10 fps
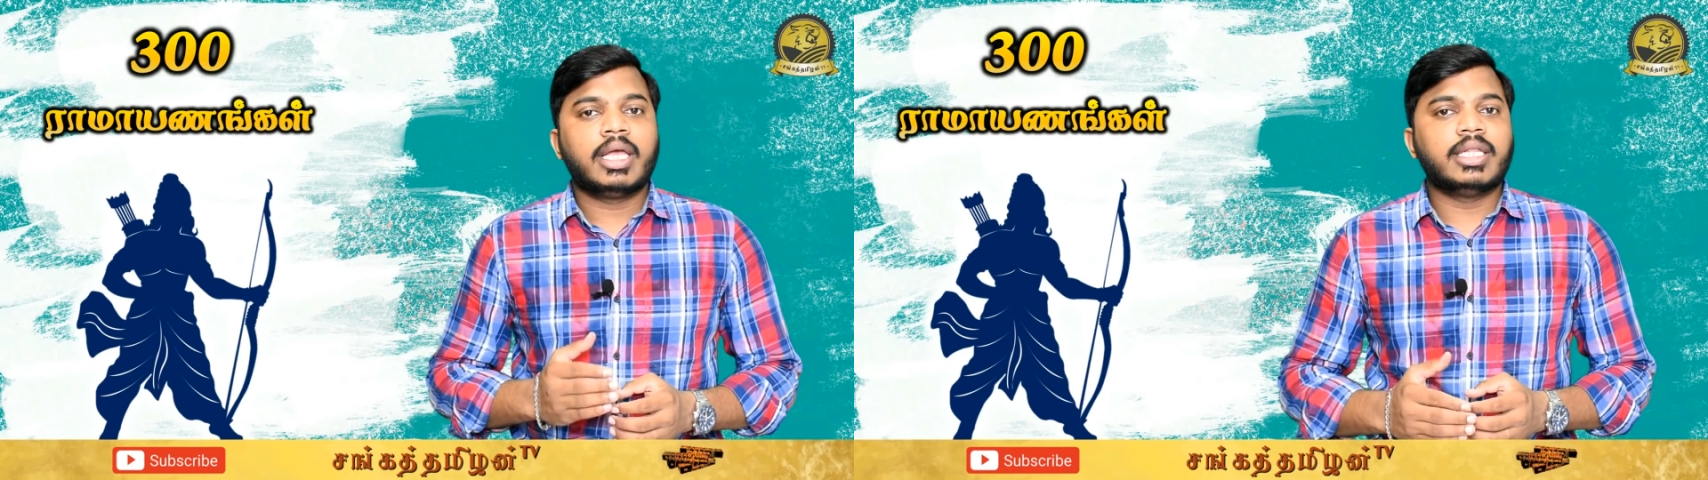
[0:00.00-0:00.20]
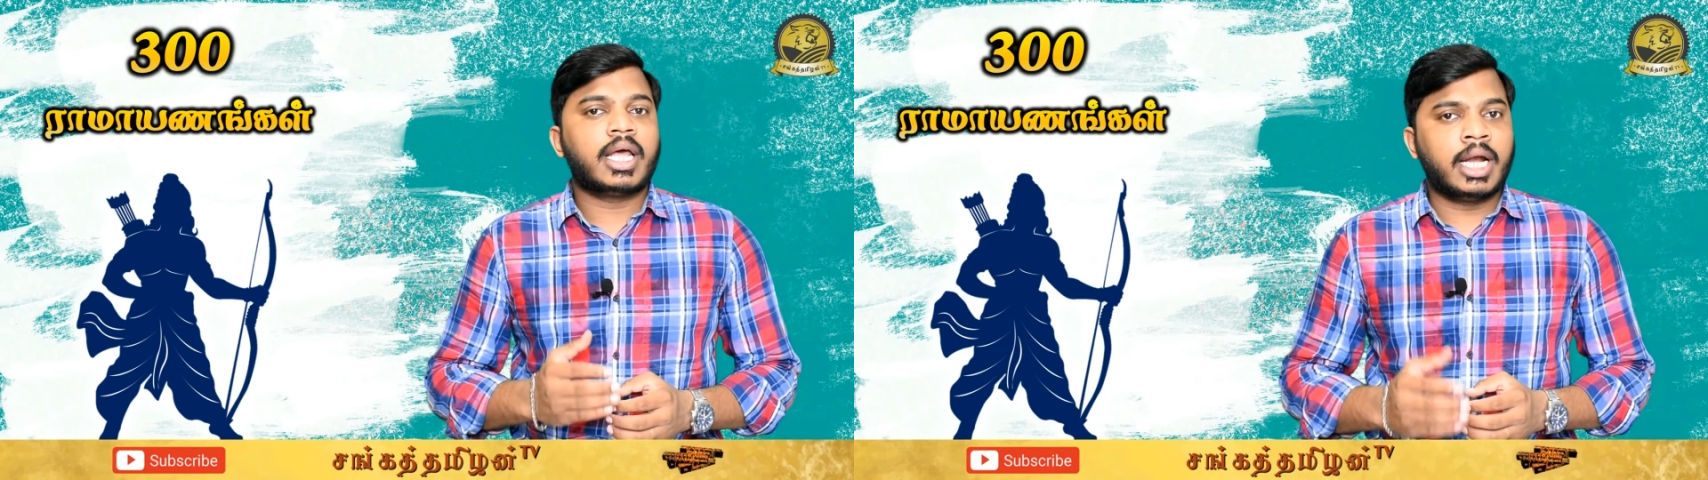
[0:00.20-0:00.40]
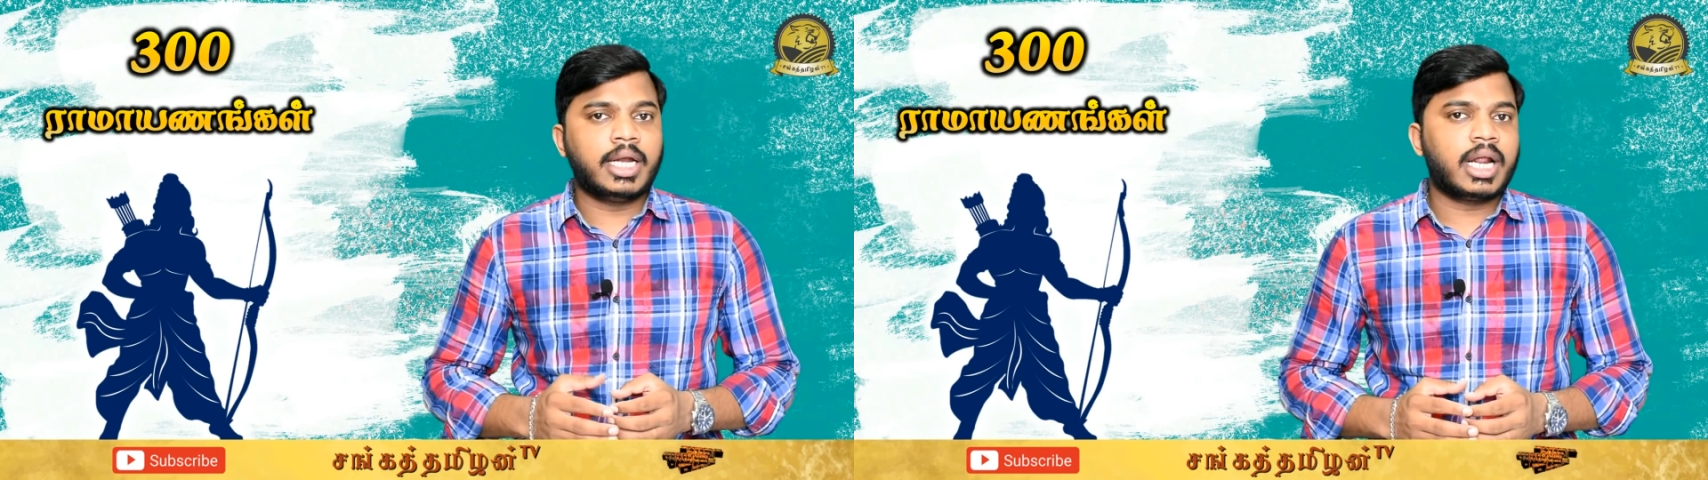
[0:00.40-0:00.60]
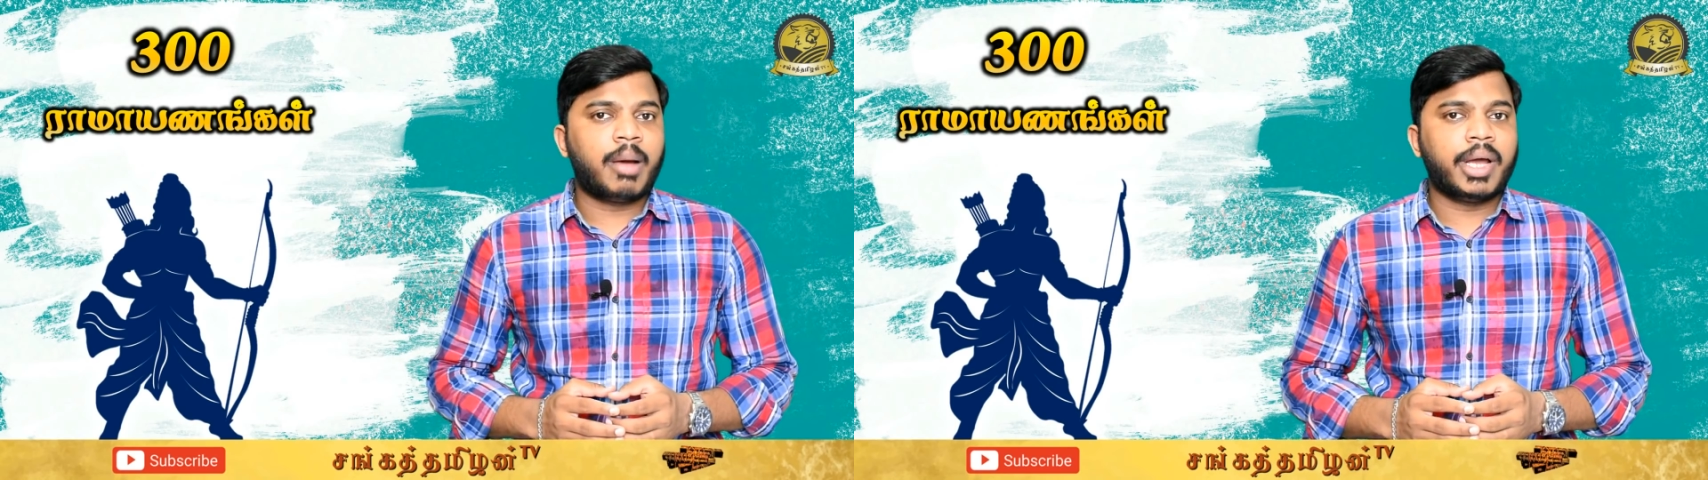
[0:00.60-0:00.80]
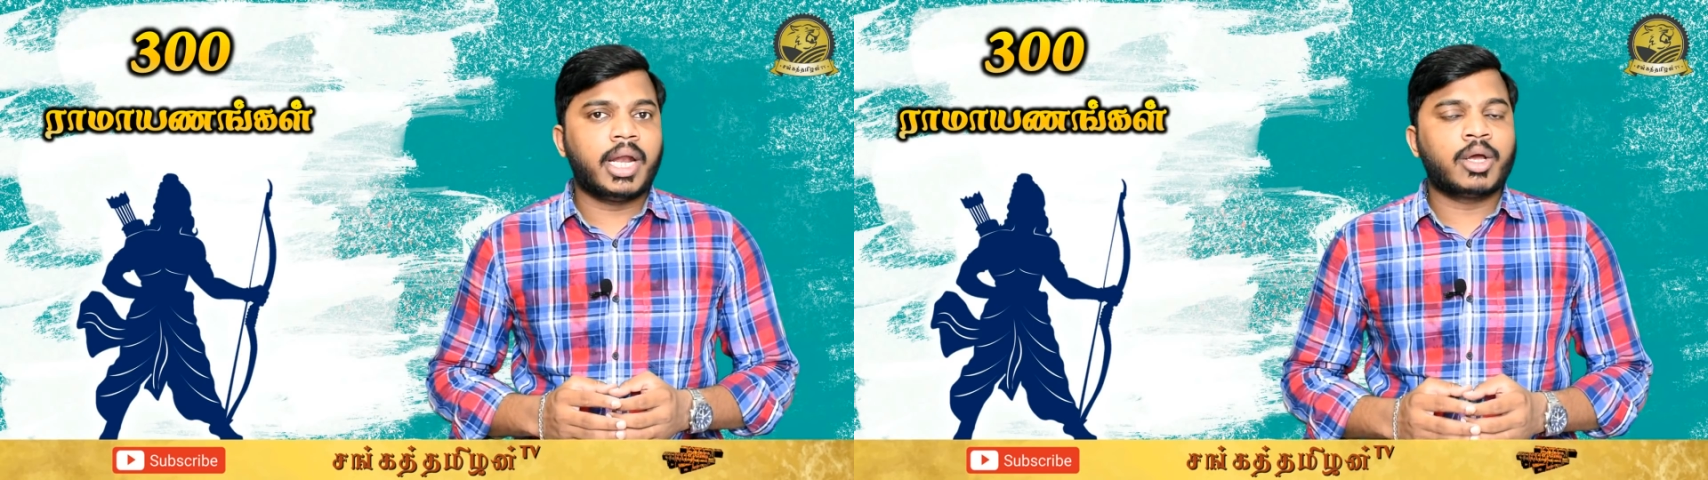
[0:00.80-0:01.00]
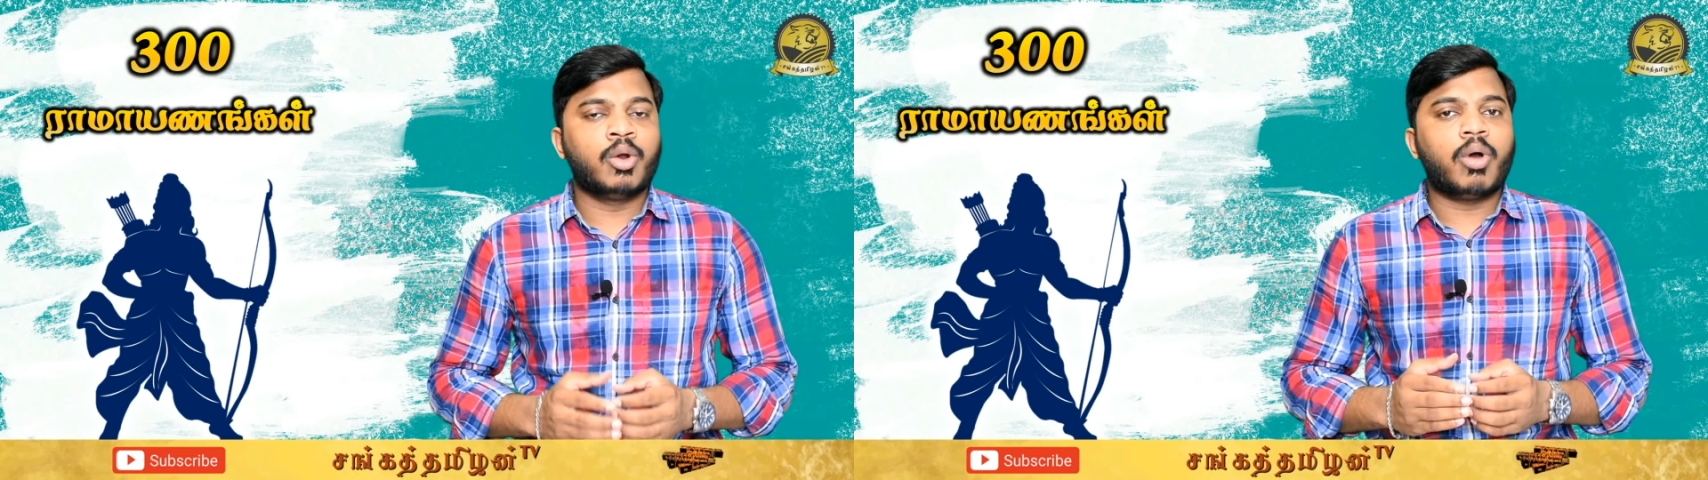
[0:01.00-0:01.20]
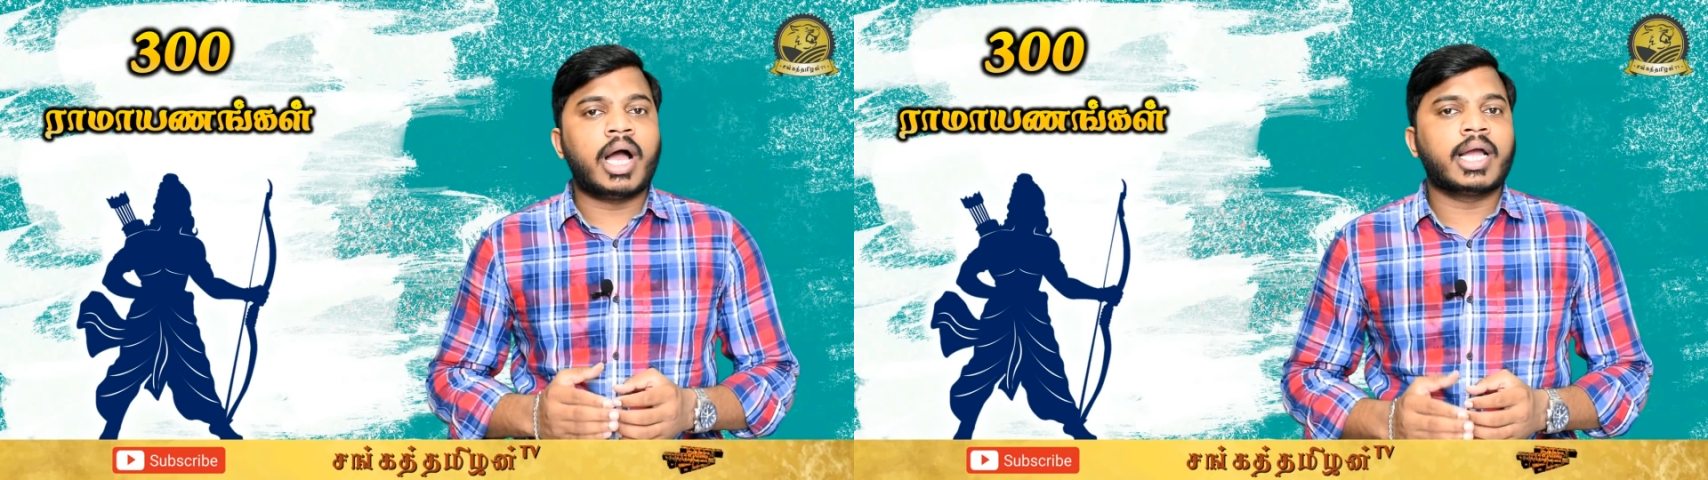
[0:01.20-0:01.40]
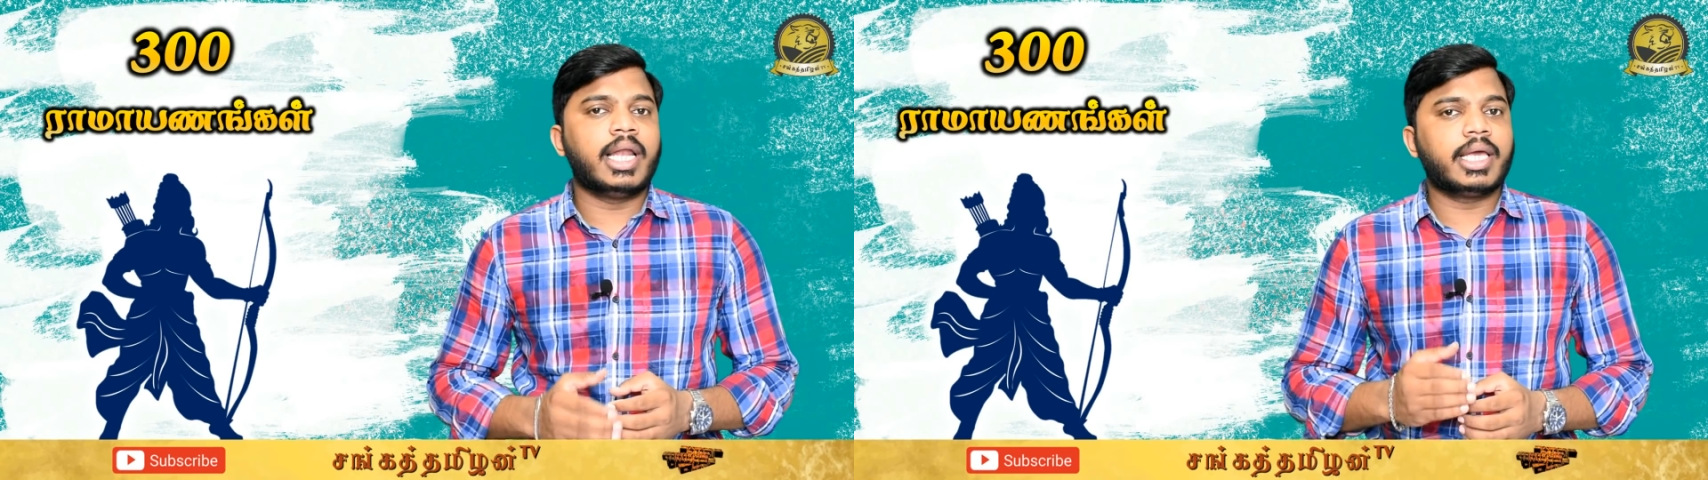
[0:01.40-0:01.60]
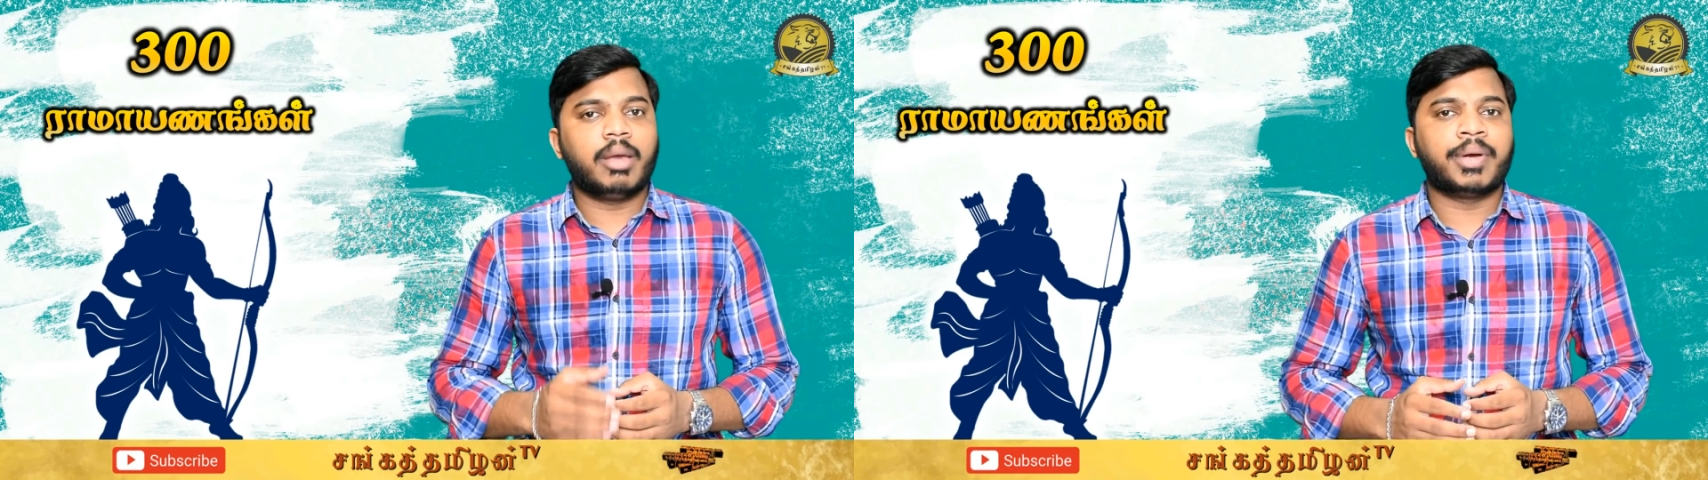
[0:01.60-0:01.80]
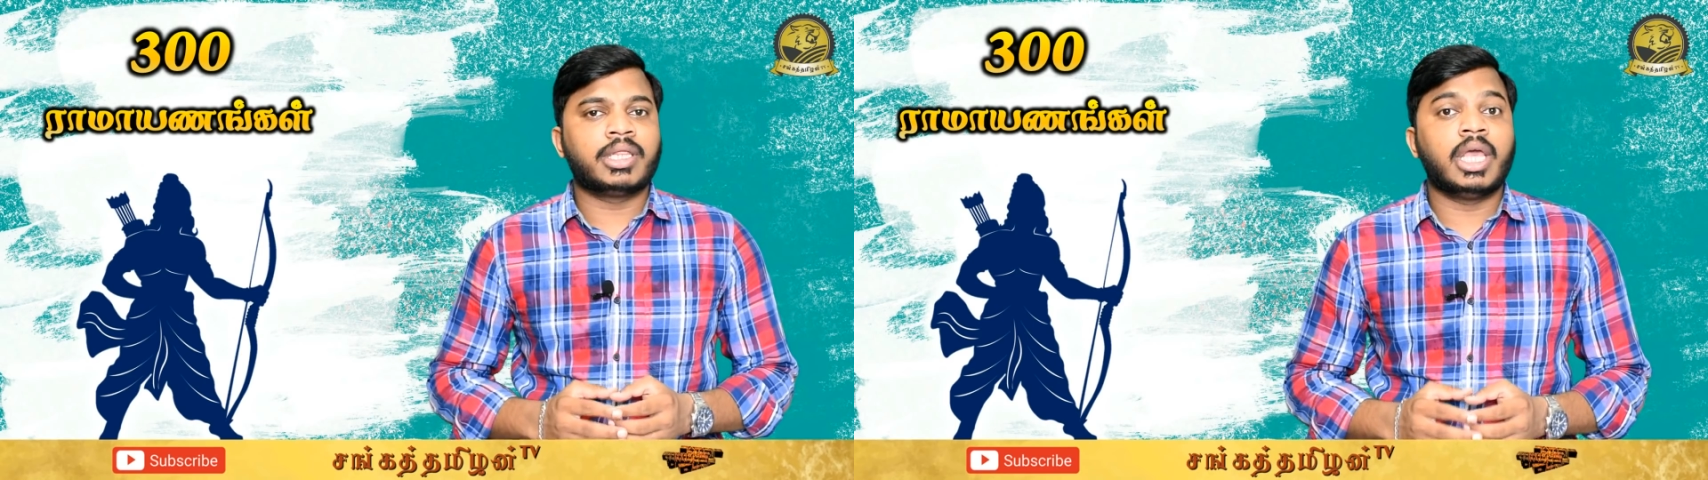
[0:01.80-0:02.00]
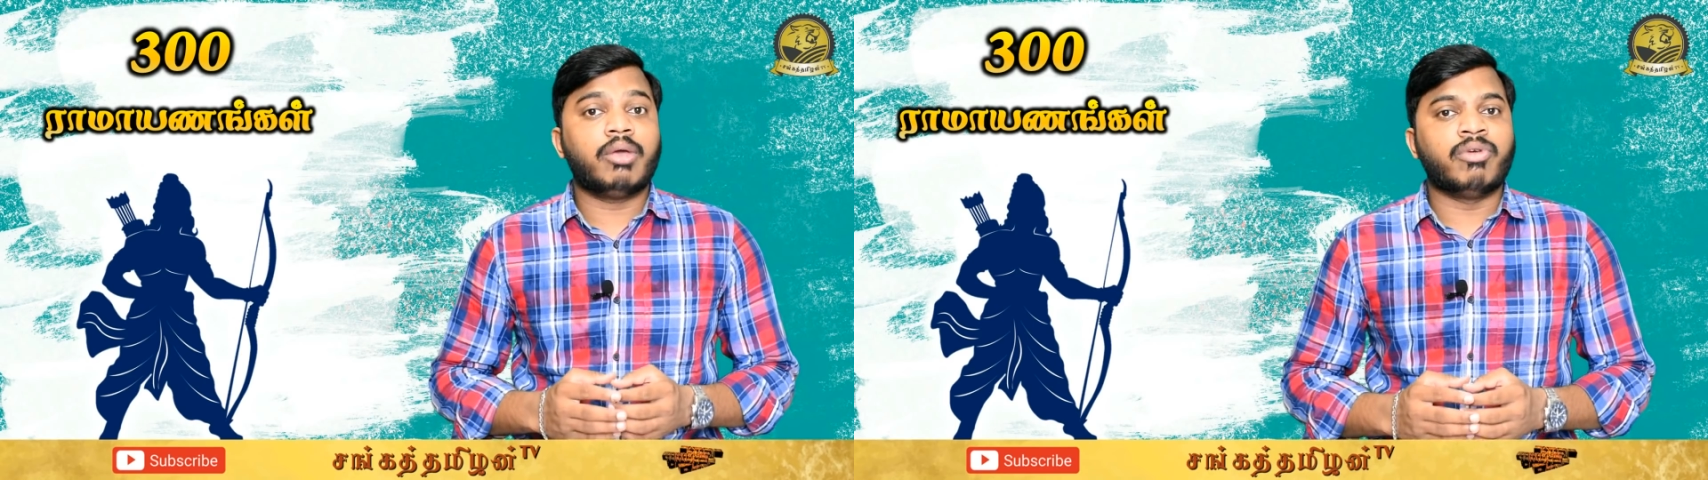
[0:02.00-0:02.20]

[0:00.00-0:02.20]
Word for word: இந்த ரெண்டு ராமாயணங்களும் அகலிகையை பற்றி